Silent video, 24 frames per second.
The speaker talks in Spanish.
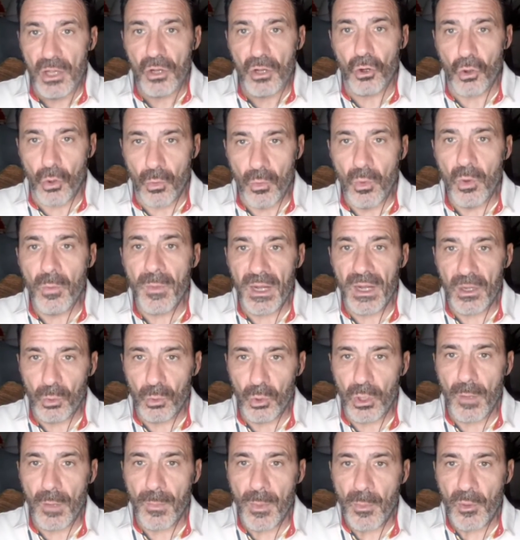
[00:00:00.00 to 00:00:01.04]
con muy mal
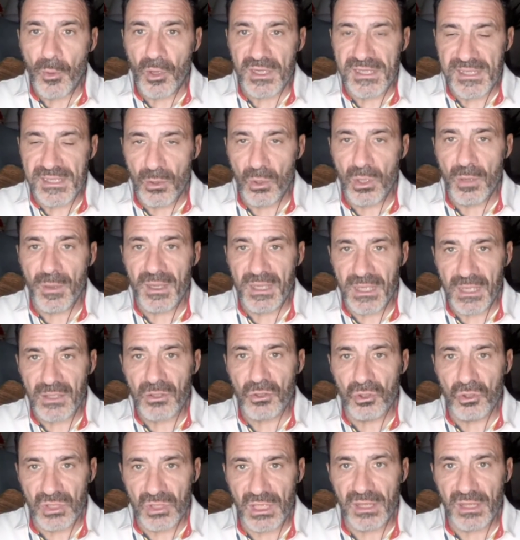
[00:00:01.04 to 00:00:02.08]
cuerpo, porque según iban llegando
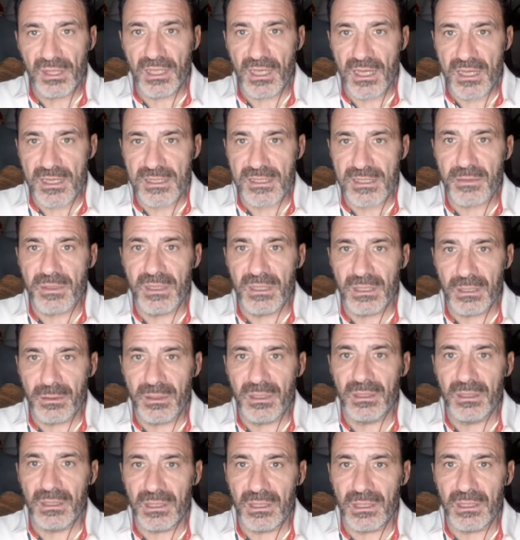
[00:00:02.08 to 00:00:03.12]
noticias,
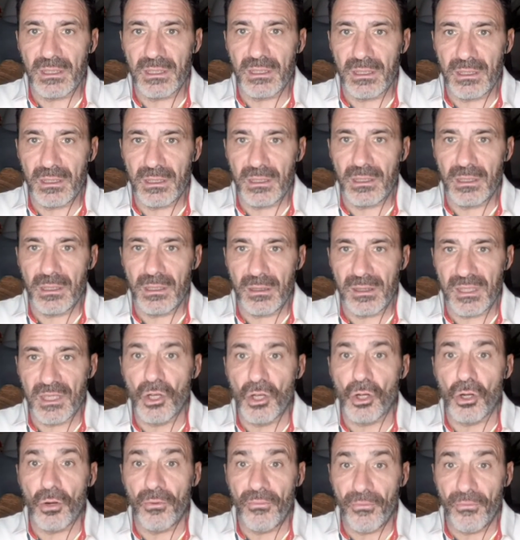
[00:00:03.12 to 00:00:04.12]
evidentemente cinco